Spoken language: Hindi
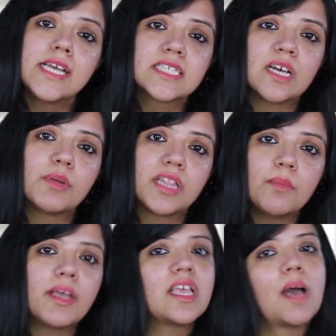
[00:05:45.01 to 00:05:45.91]
इसका
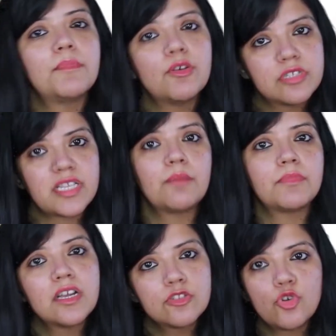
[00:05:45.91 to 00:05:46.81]
मतलब है कि आपने उस
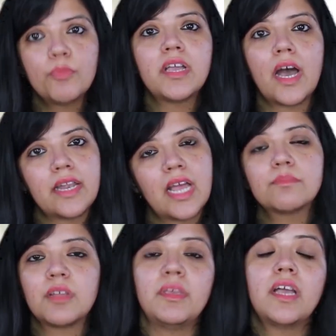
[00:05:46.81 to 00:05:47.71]
टाइम तक जो भी खाना है
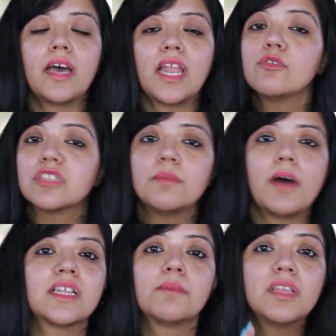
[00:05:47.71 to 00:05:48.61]
आप तभी खाना है उसके
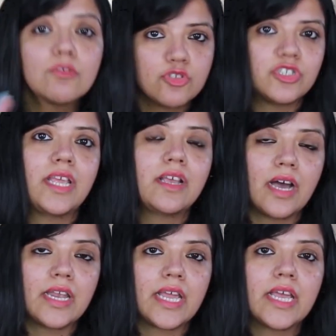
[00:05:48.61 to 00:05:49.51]
बाद आपने कुछ नहीं
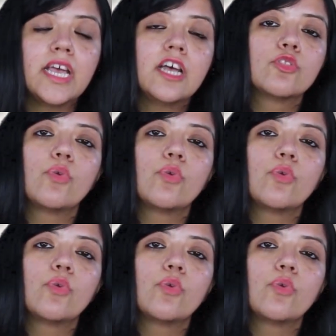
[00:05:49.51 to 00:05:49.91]
खाना है